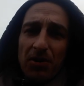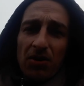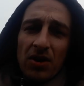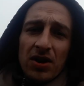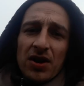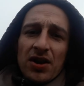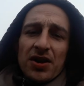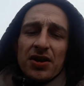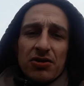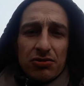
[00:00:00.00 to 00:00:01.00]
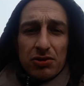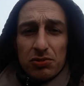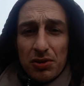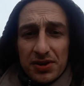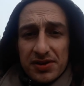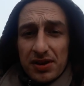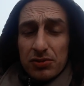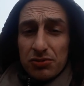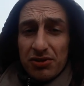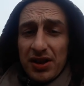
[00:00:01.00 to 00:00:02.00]
bo ich źródło jest za
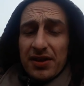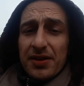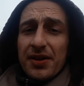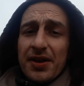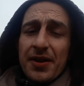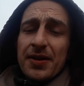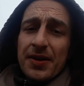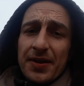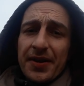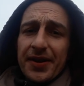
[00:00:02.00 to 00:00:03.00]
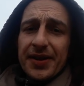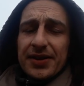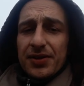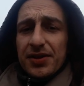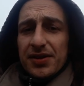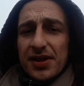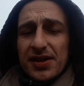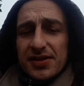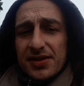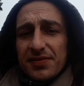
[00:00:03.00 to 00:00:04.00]
duże. E, no i
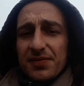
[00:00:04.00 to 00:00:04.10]
teraz